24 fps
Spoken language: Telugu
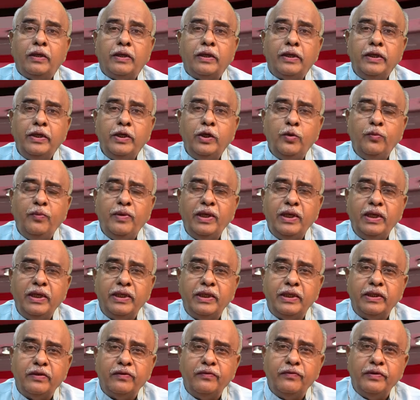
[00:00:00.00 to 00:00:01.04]
రెండు వేల
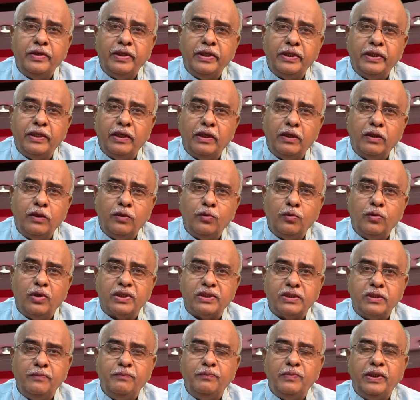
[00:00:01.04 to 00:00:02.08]
ఇరవై నాలుగు
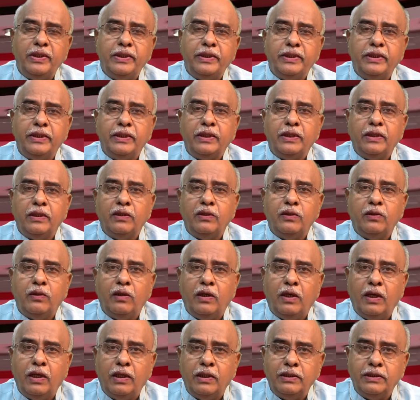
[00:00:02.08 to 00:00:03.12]
అసెంబ్లీ ఎన్నికల్లో
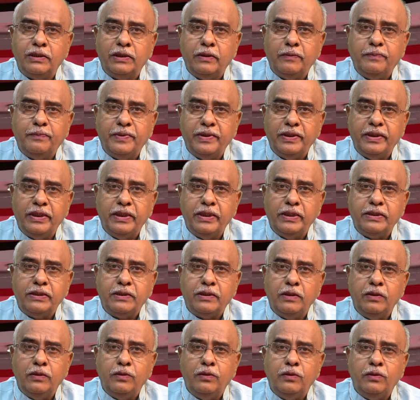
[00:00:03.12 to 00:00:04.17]

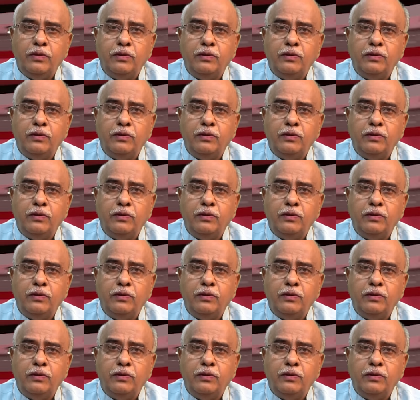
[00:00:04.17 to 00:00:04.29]
ఆంధ్రప్రదేశ్లో